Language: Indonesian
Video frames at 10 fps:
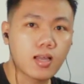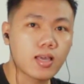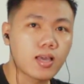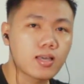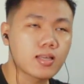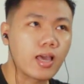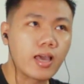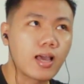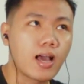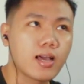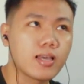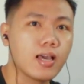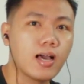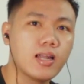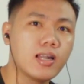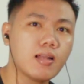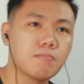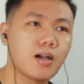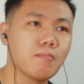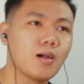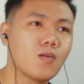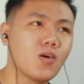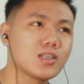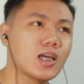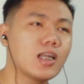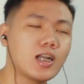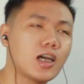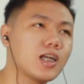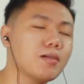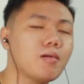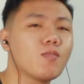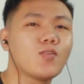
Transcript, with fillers: ya kayak kayak ya dalam bawah sadar karena emang